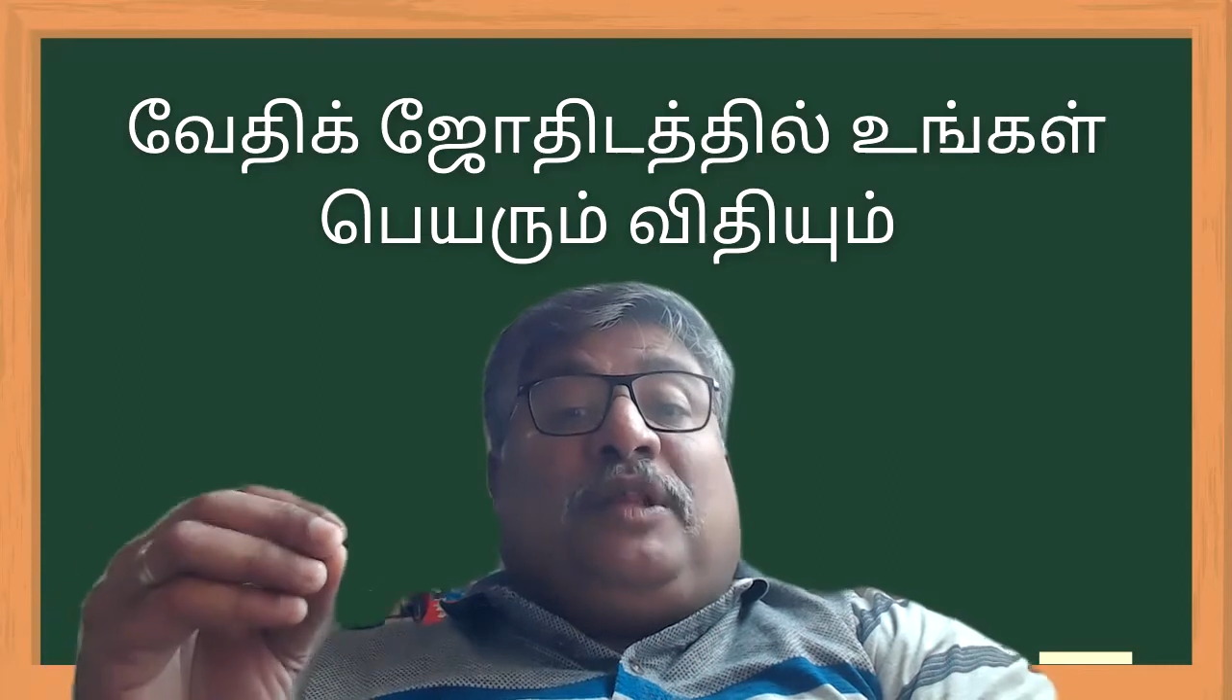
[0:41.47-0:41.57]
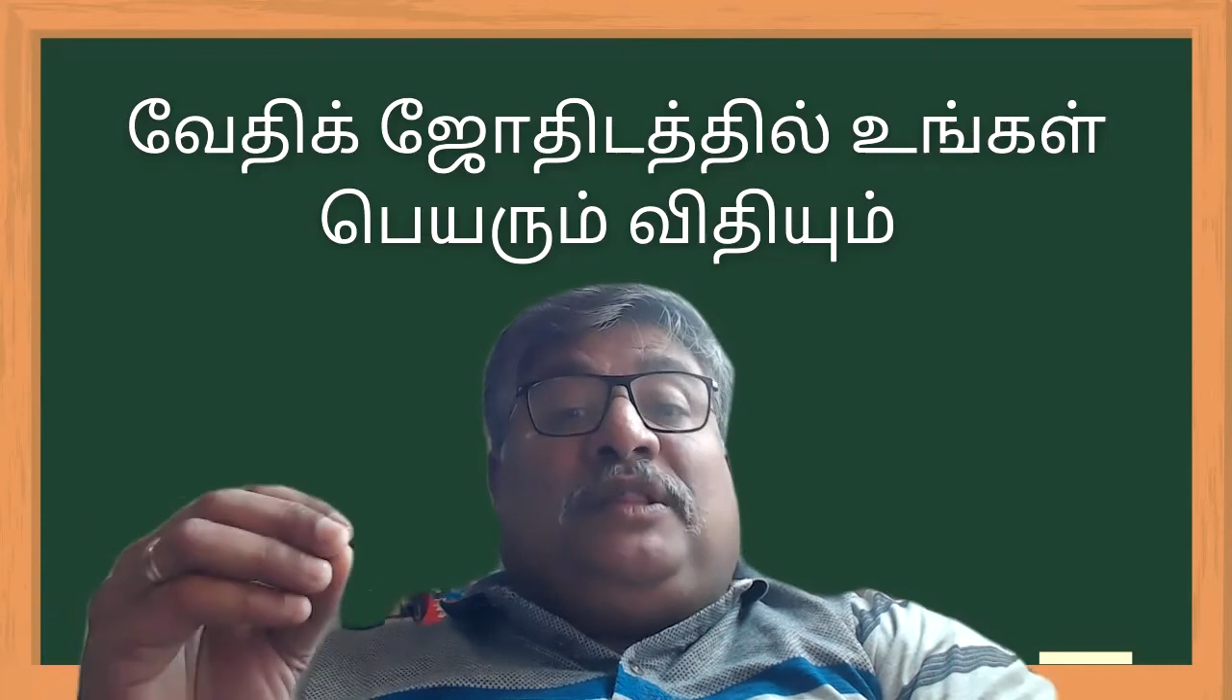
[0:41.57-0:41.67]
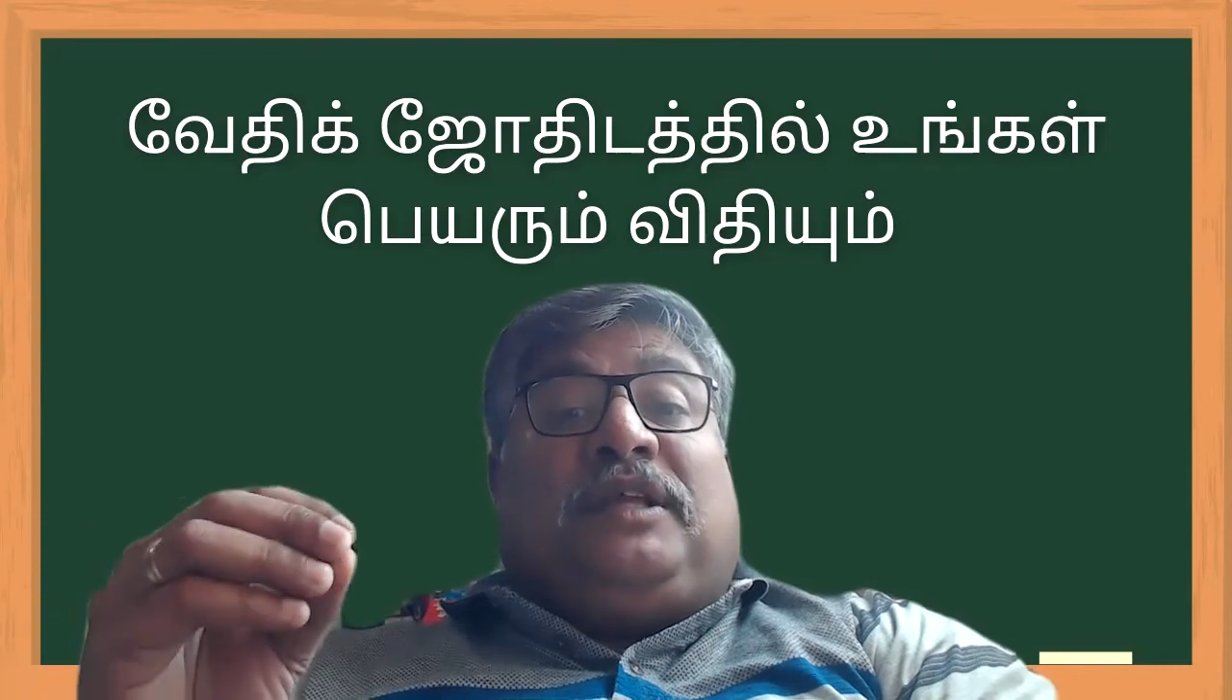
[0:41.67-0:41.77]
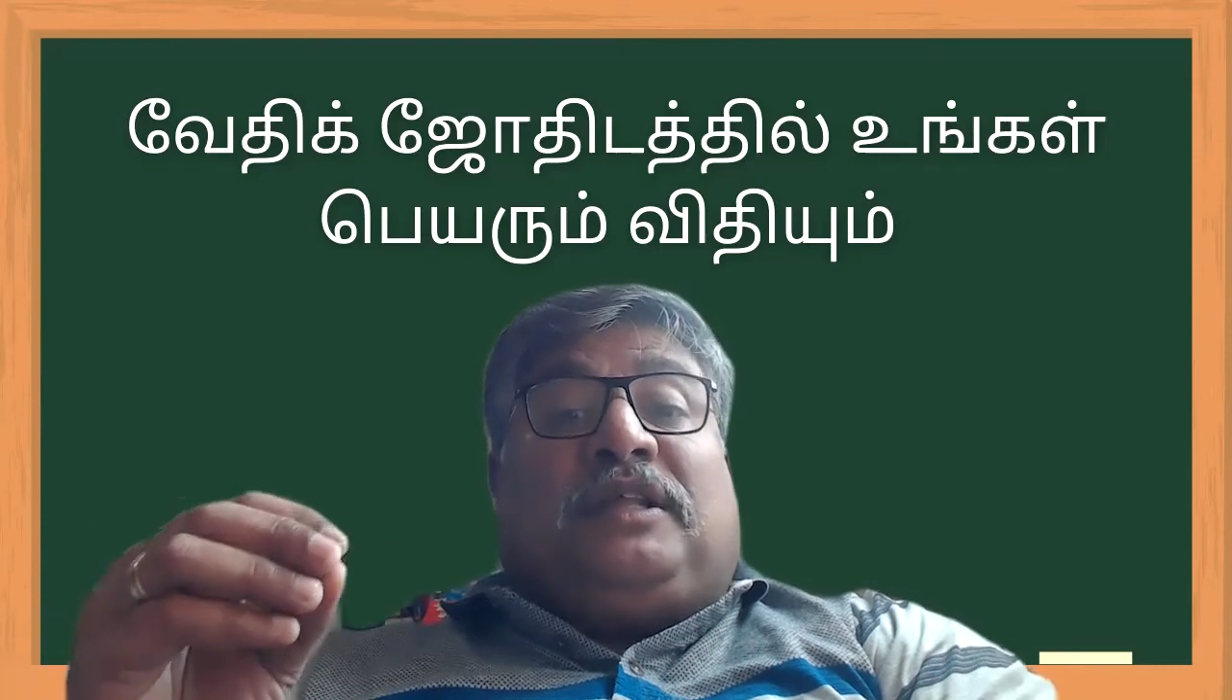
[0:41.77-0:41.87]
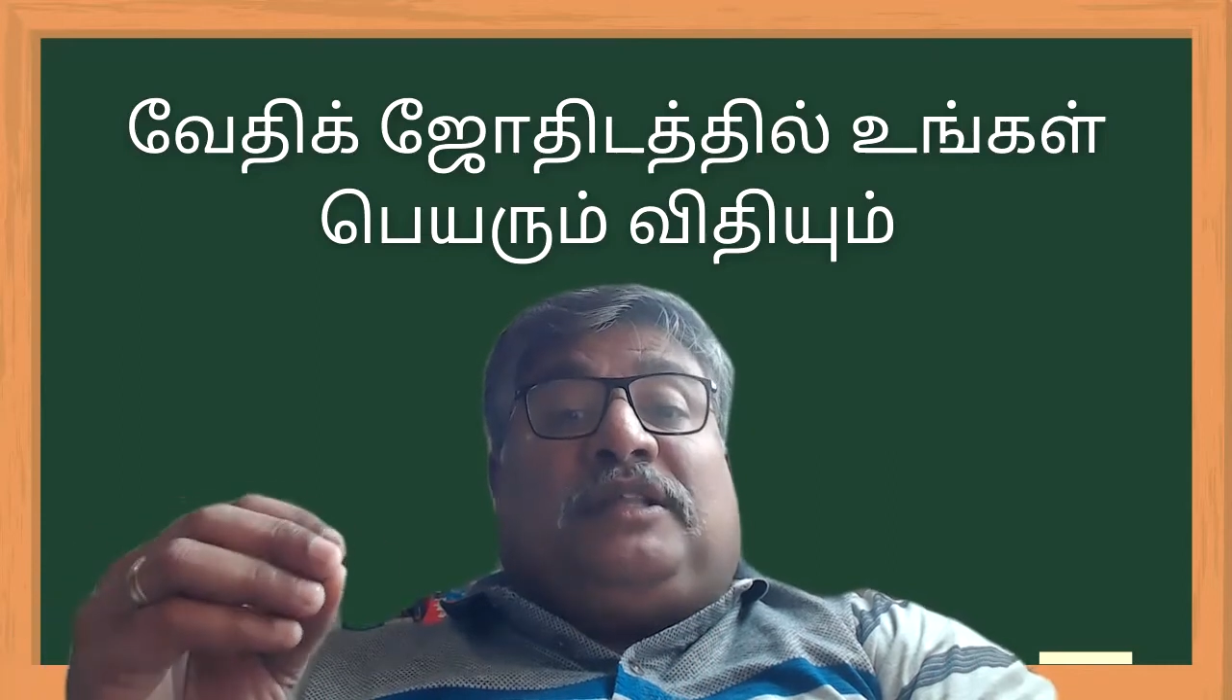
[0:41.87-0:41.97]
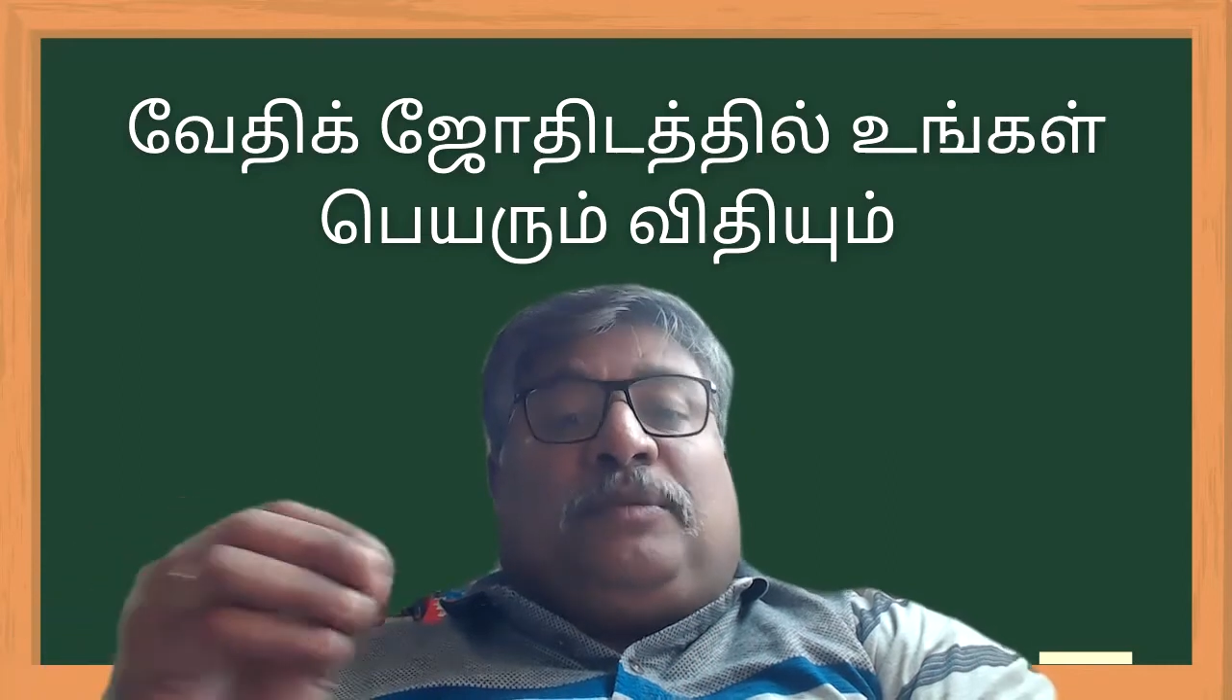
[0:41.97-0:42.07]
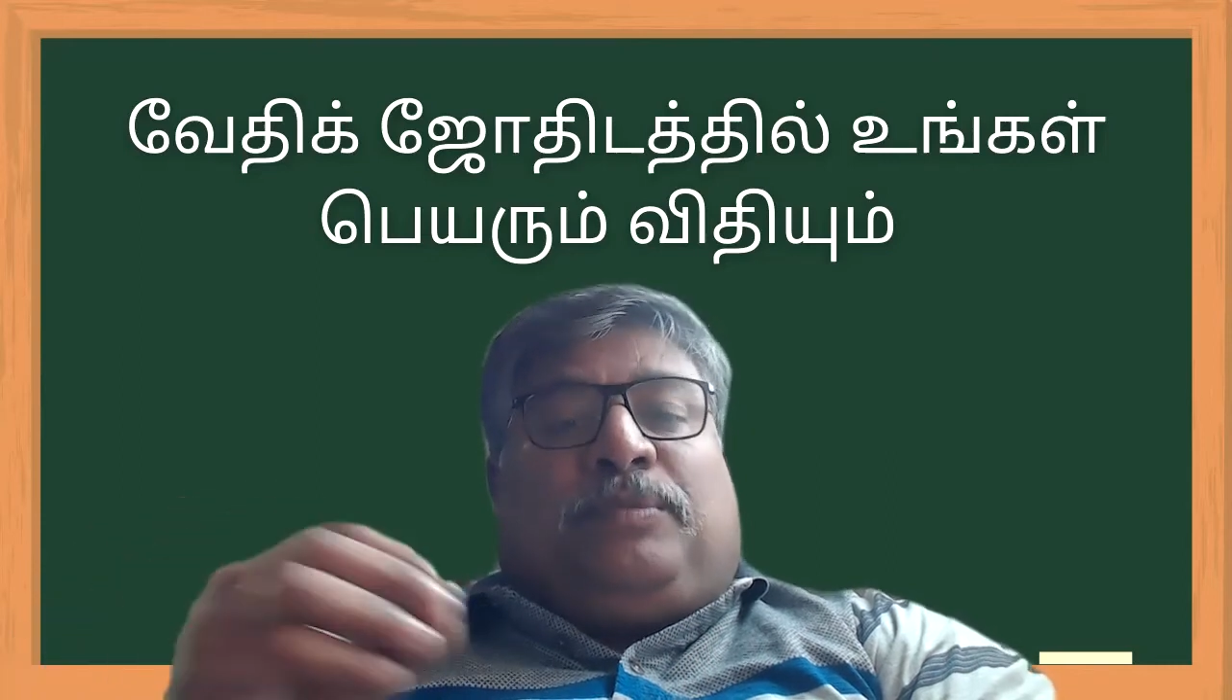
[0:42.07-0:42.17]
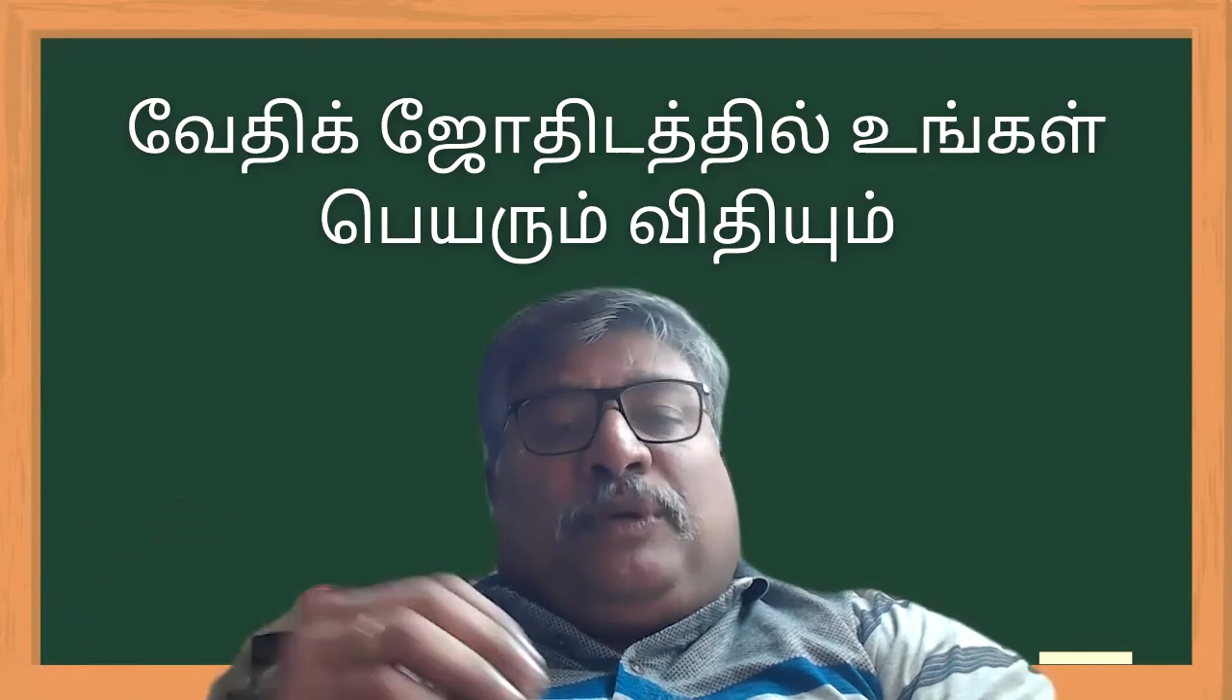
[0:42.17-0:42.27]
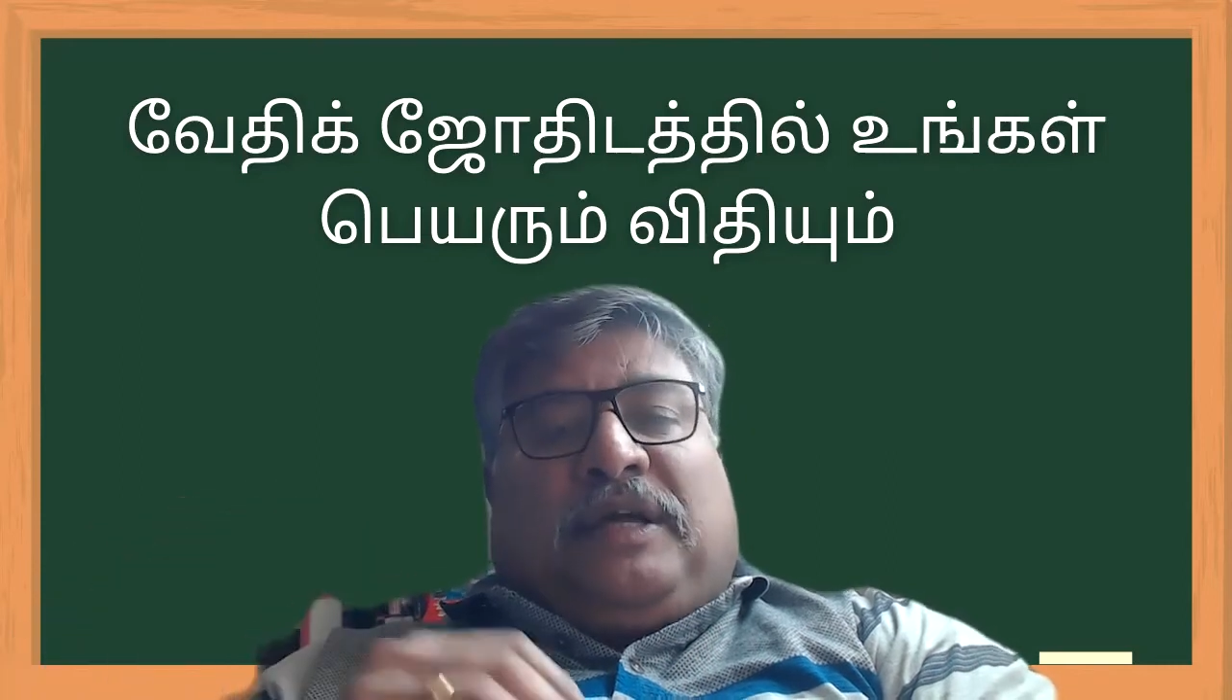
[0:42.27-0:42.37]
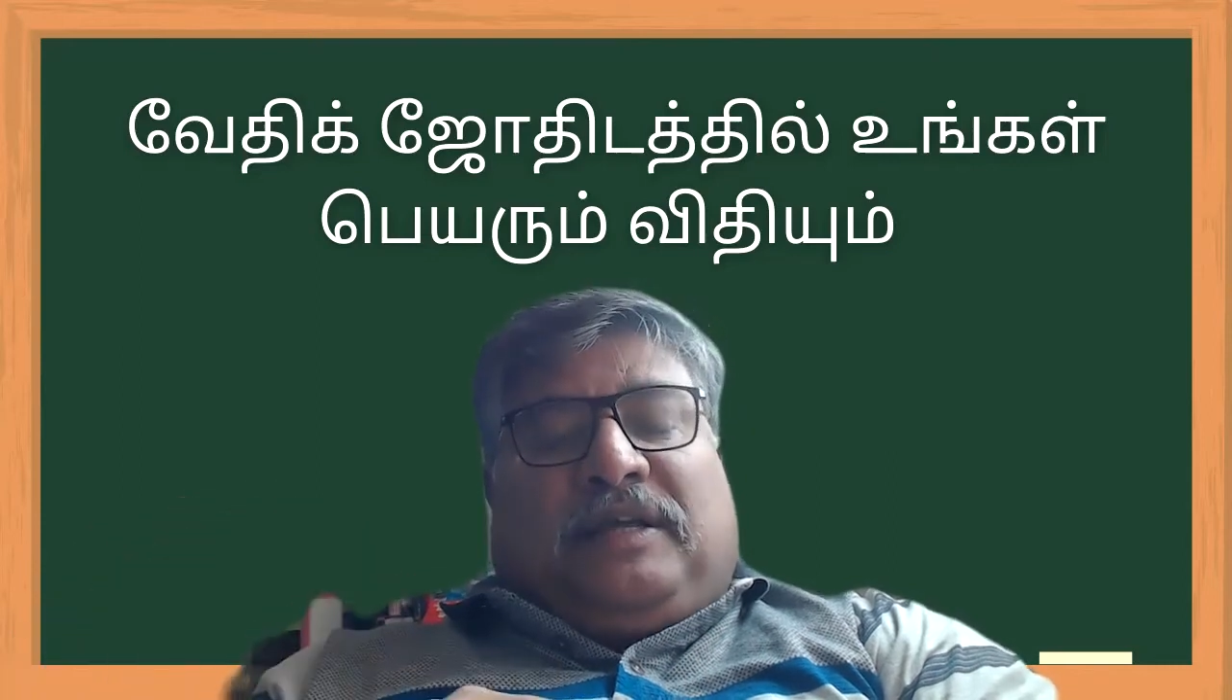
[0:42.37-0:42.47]
மந்திரத்தை
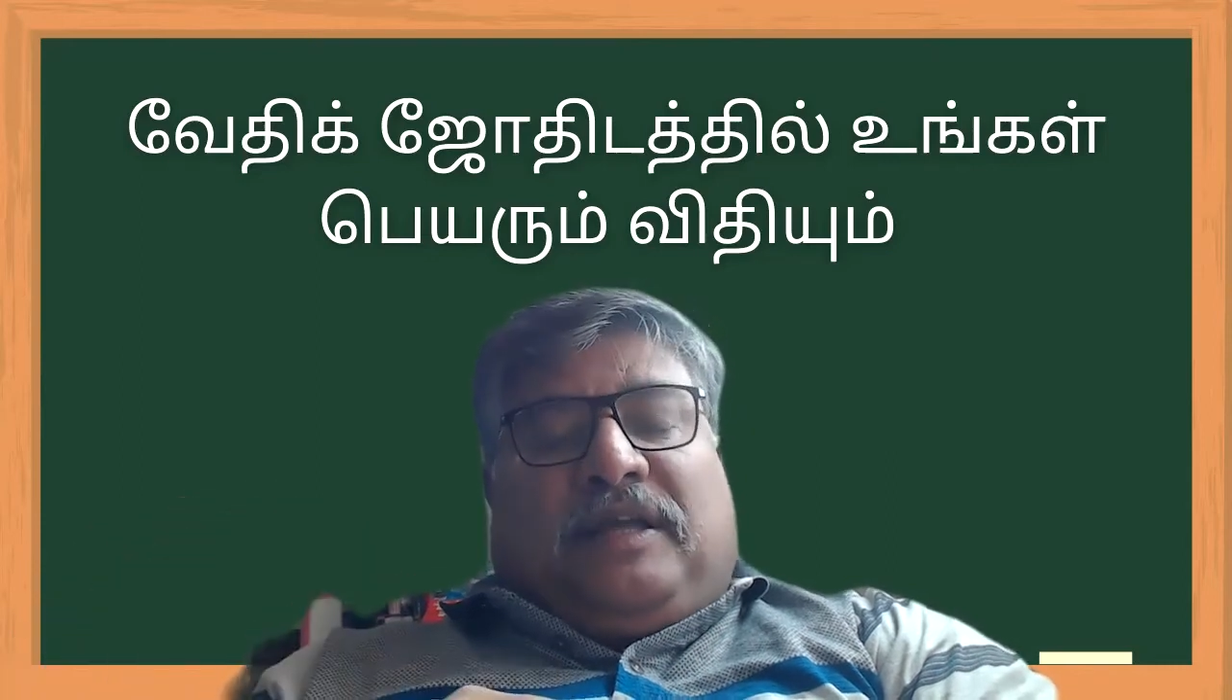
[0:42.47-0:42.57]
போல